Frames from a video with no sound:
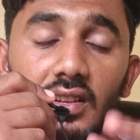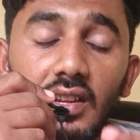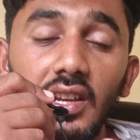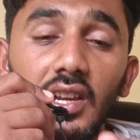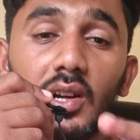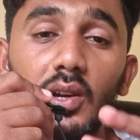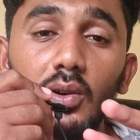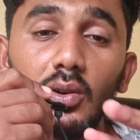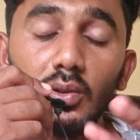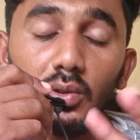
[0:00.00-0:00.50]

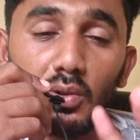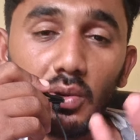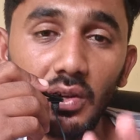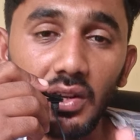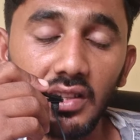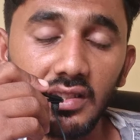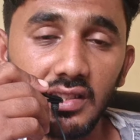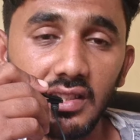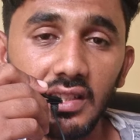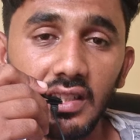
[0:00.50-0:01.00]
एक को दो
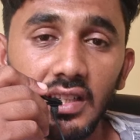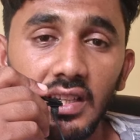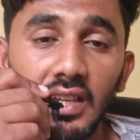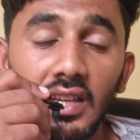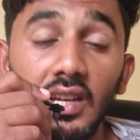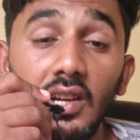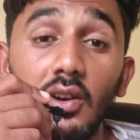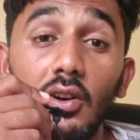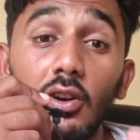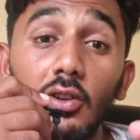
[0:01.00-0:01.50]
ड्रेस
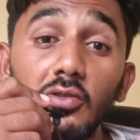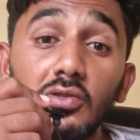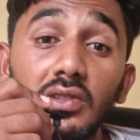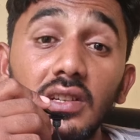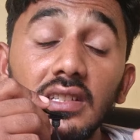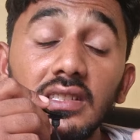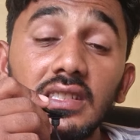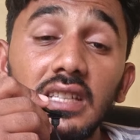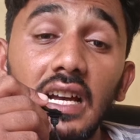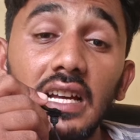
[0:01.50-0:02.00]
दिए और
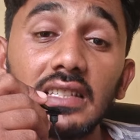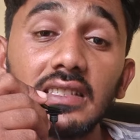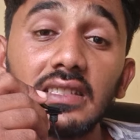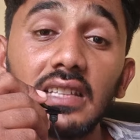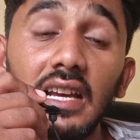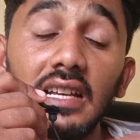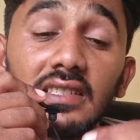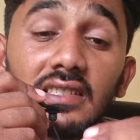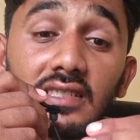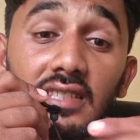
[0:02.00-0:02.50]
उसके साथ
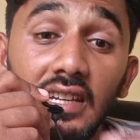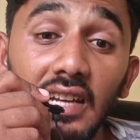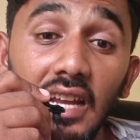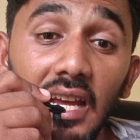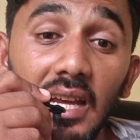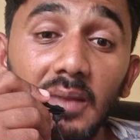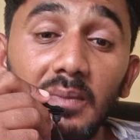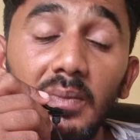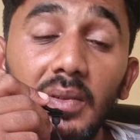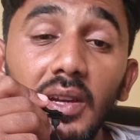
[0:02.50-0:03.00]
साथ
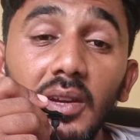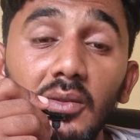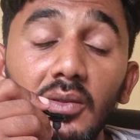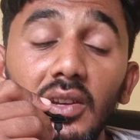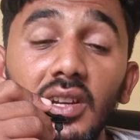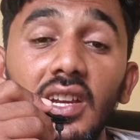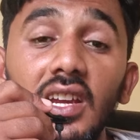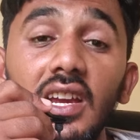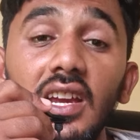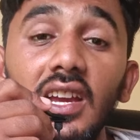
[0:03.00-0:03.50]
सिलाई भी
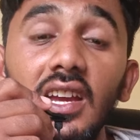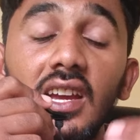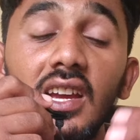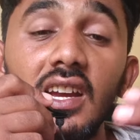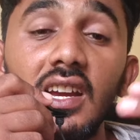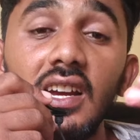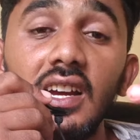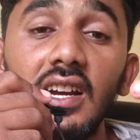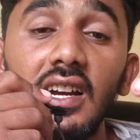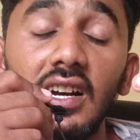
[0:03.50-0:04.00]

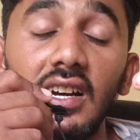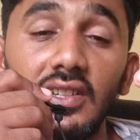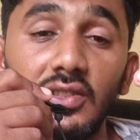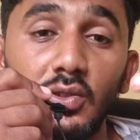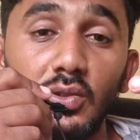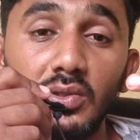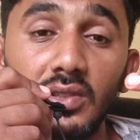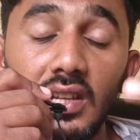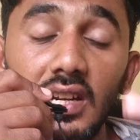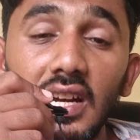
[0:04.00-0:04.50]
उनके
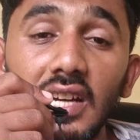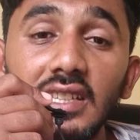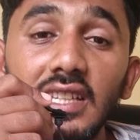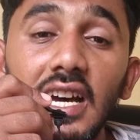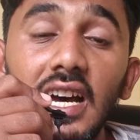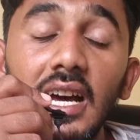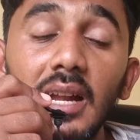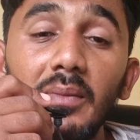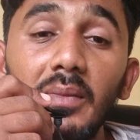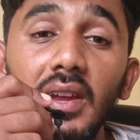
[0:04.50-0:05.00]
जो जन
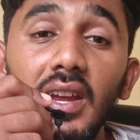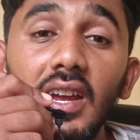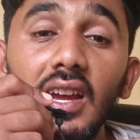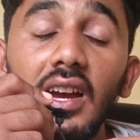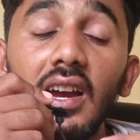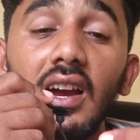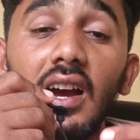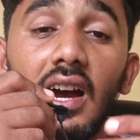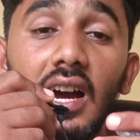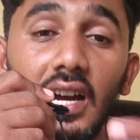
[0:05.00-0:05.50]
आधार
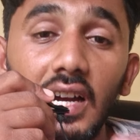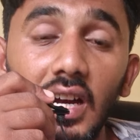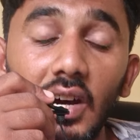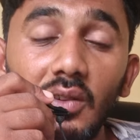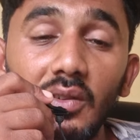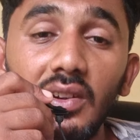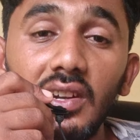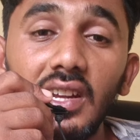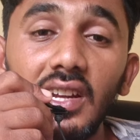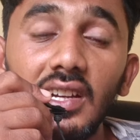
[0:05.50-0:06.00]
में
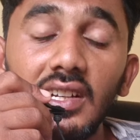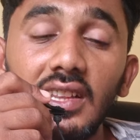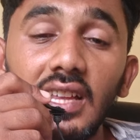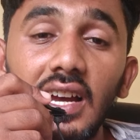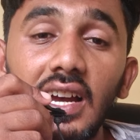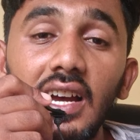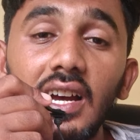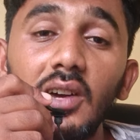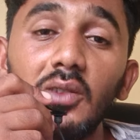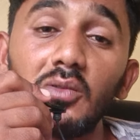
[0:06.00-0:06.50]
अकाउंट लिंक
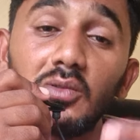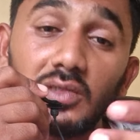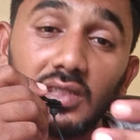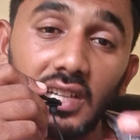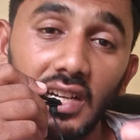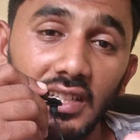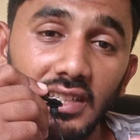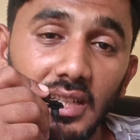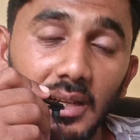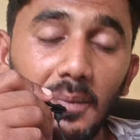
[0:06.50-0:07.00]
था
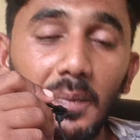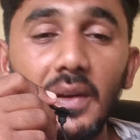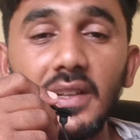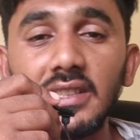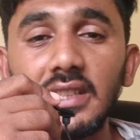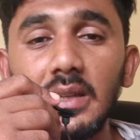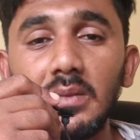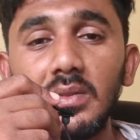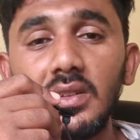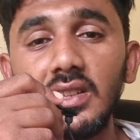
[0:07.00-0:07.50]
उसके अंदर
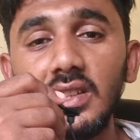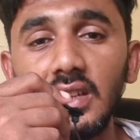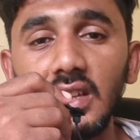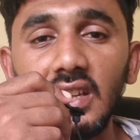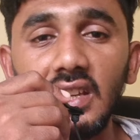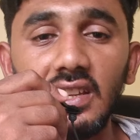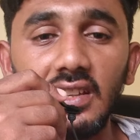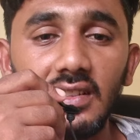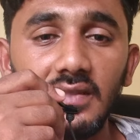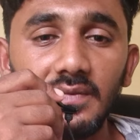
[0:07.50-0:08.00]
पैसे भी
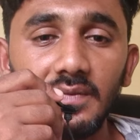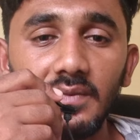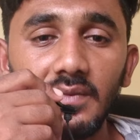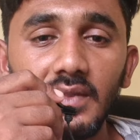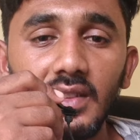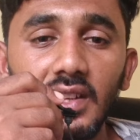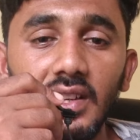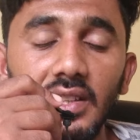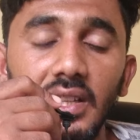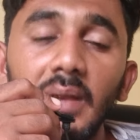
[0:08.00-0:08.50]
दिए
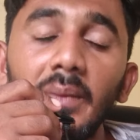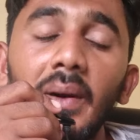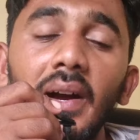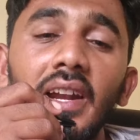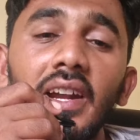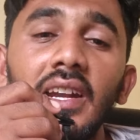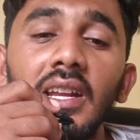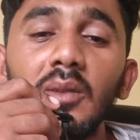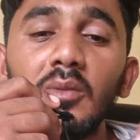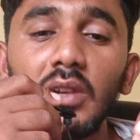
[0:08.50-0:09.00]
ये
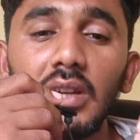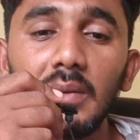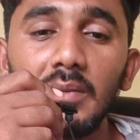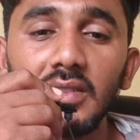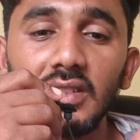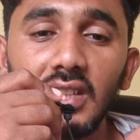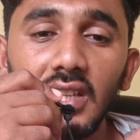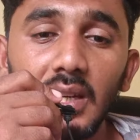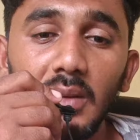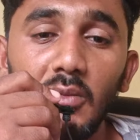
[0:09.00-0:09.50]
माननीय
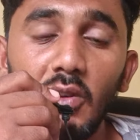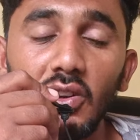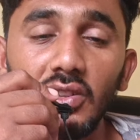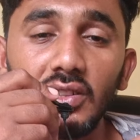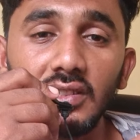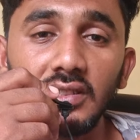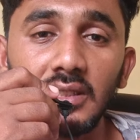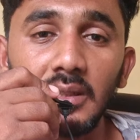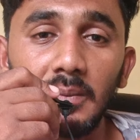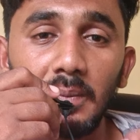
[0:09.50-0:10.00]
मुख्यमंत्री की
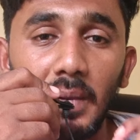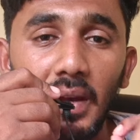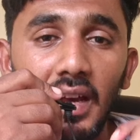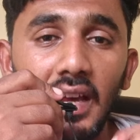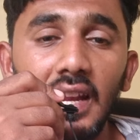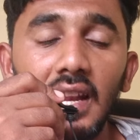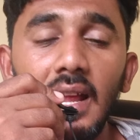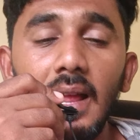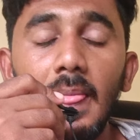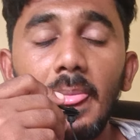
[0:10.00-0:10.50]
बहुत अच्छी
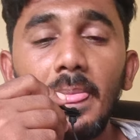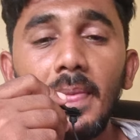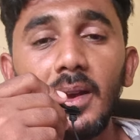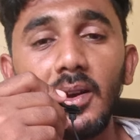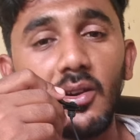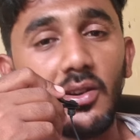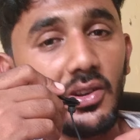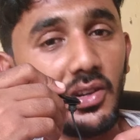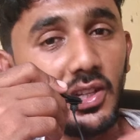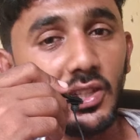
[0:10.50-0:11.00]
पहल है
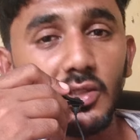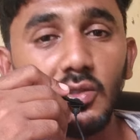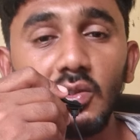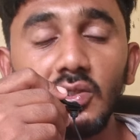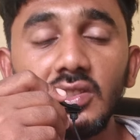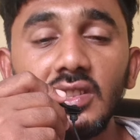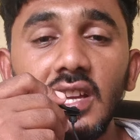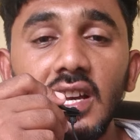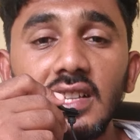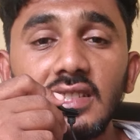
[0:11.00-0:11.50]
और इस
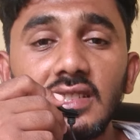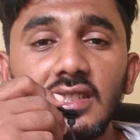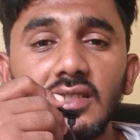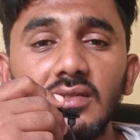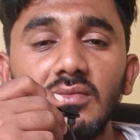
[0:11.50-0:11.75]
योजना